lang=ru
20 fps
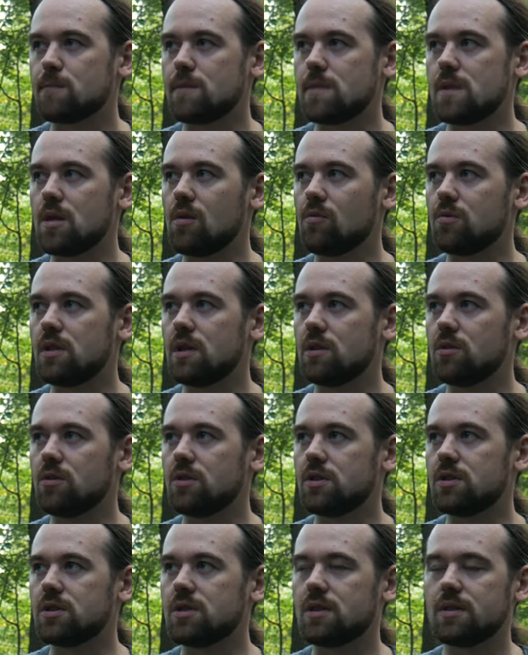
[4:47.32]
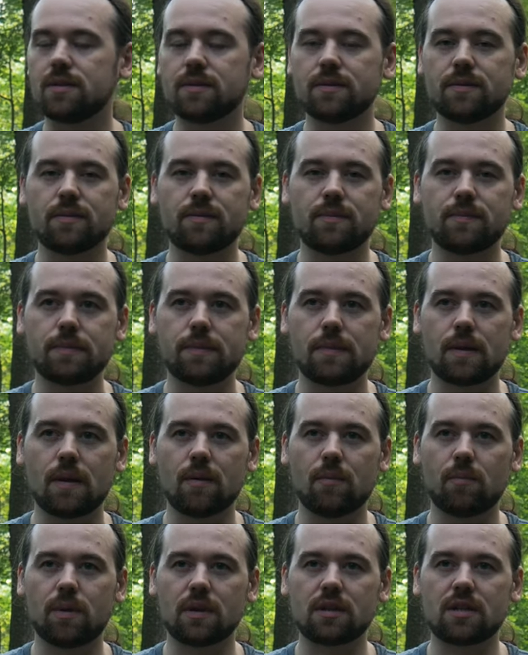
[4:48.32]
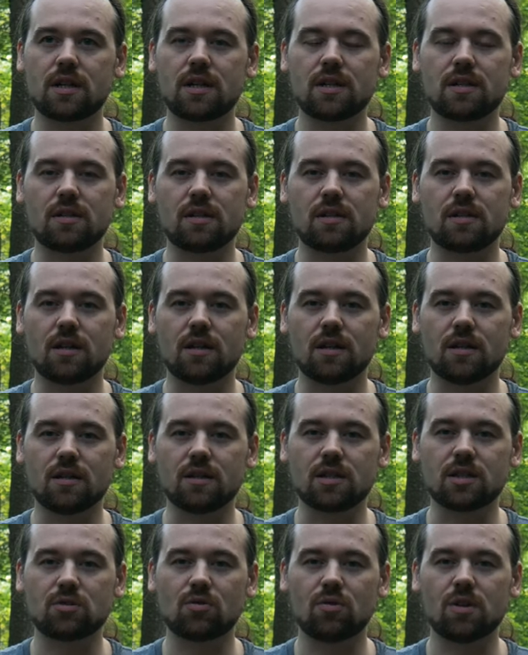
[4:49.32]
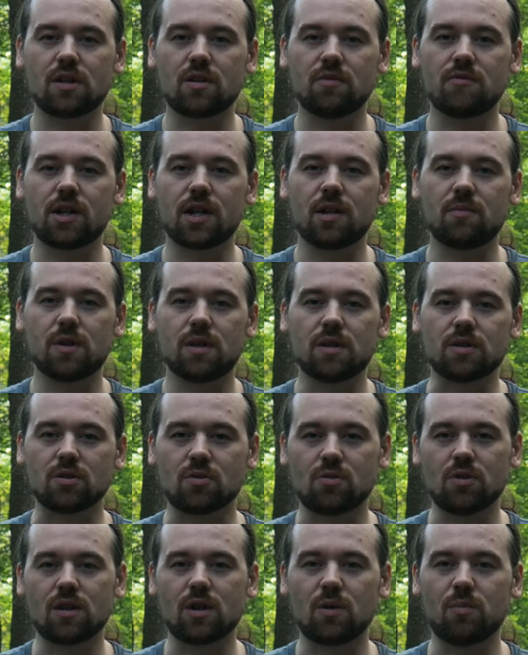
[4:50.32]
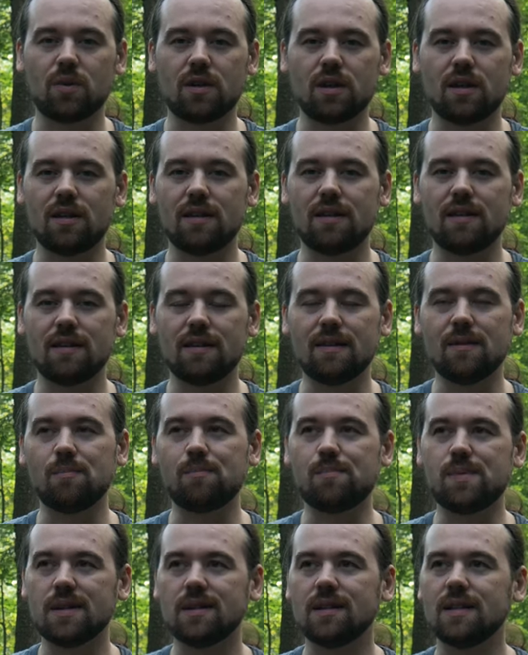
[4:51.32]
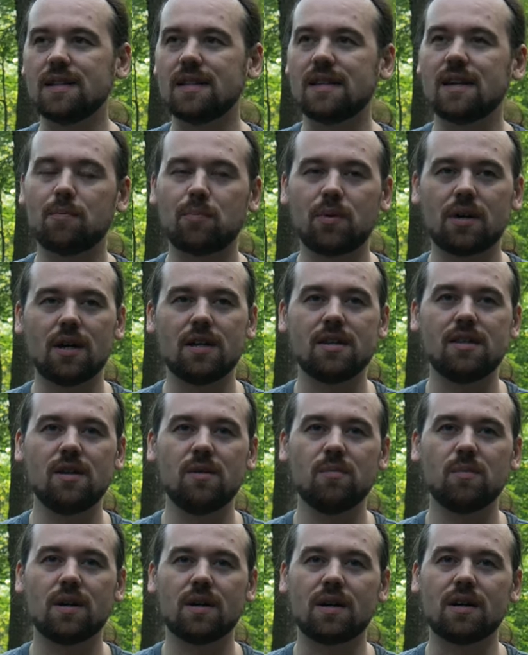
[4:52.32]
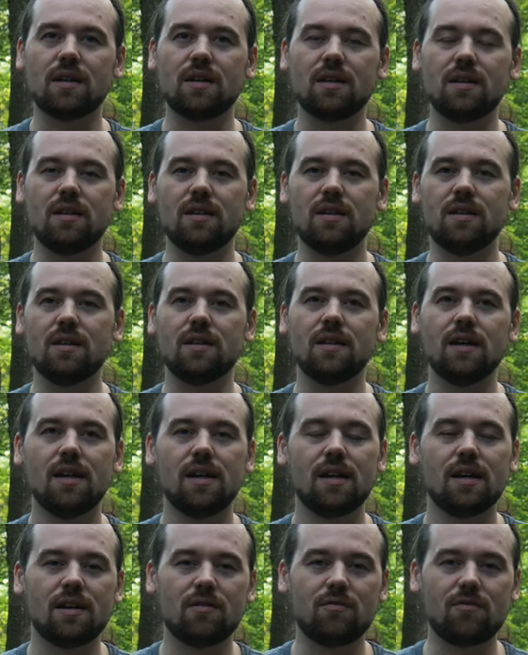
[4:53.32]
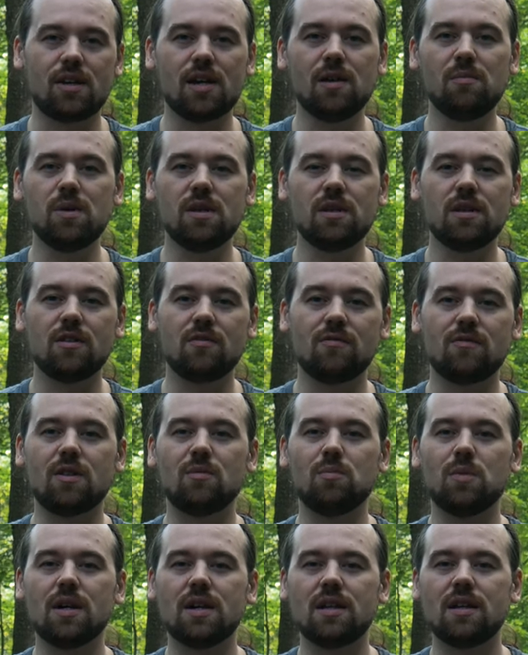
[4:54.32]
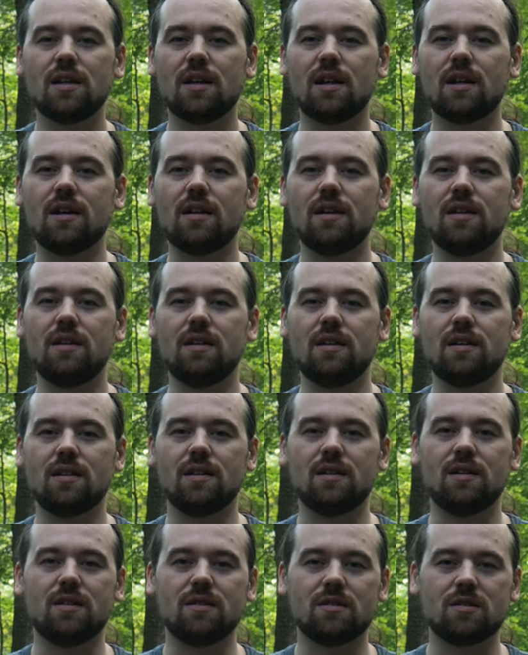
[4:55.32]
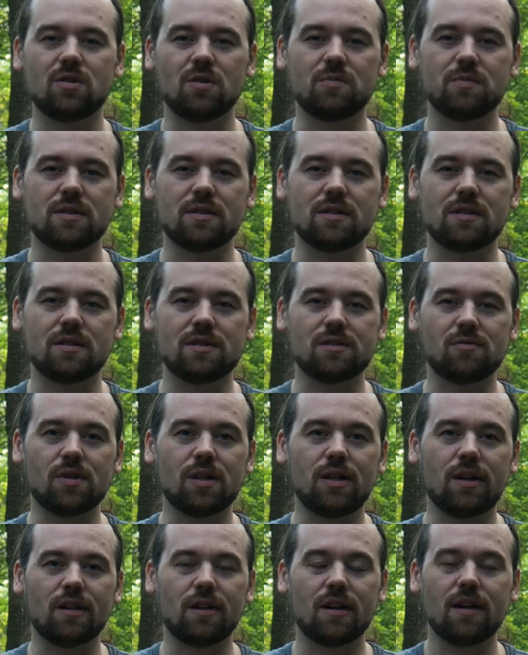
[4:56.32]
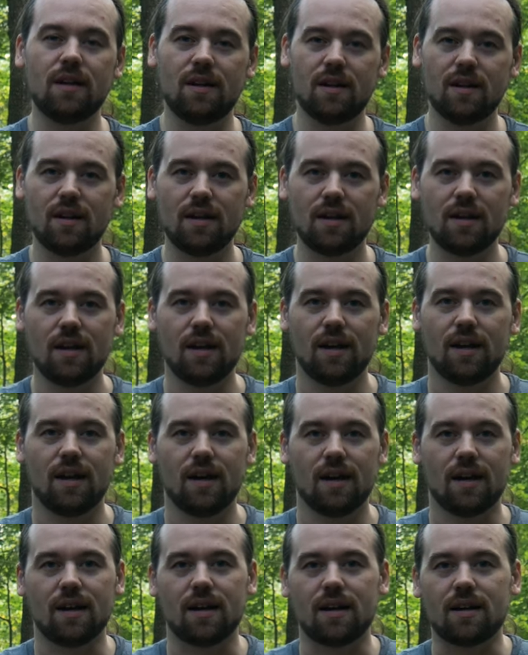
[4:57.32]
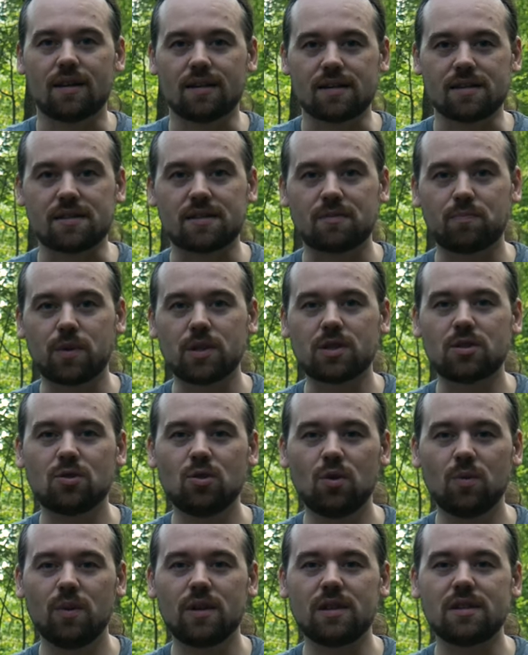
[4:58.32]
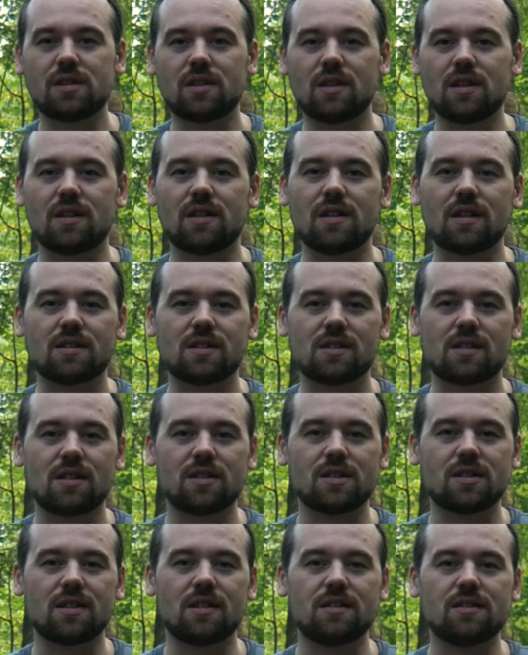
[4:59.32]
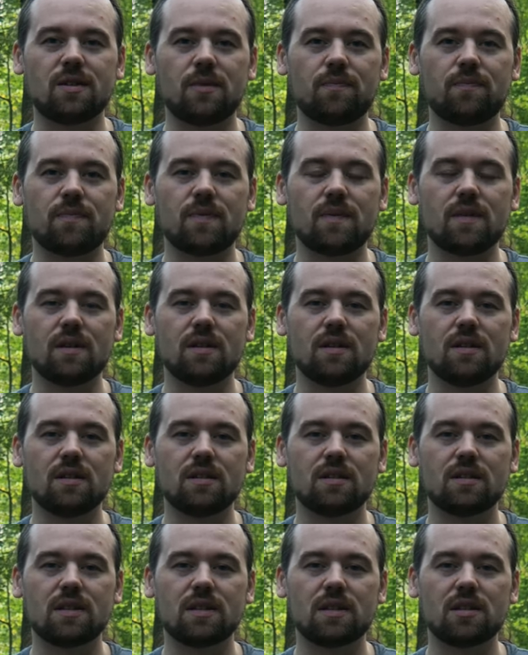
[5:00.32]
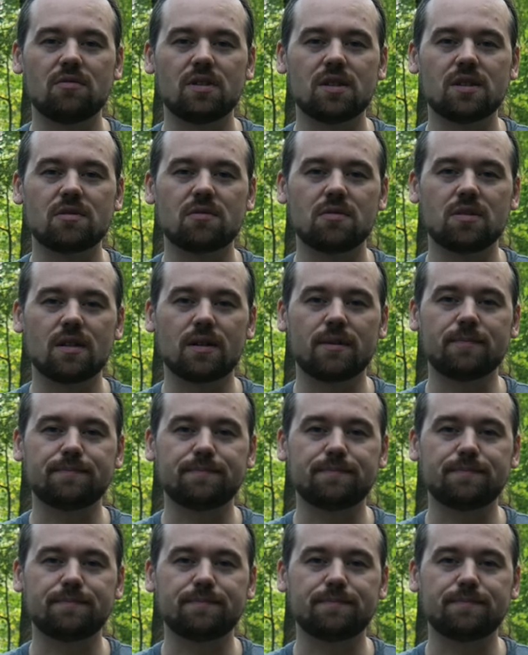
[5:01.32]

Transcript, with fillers: не удалось потратить э, столько времени, сколько бы было необходимо и, и времени, и внимания, и, собственно, своих э, способностей, так сказать. И, соответственно,